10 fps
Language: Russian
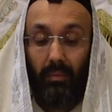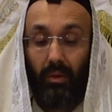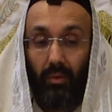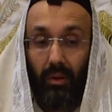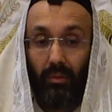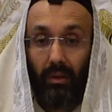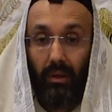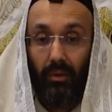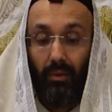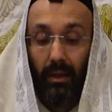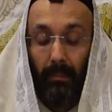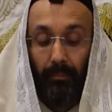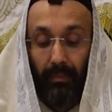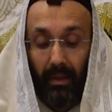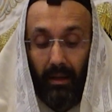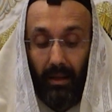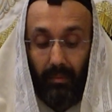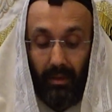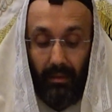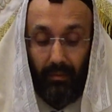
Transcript: Баруха Дунай Лаулам. Амин.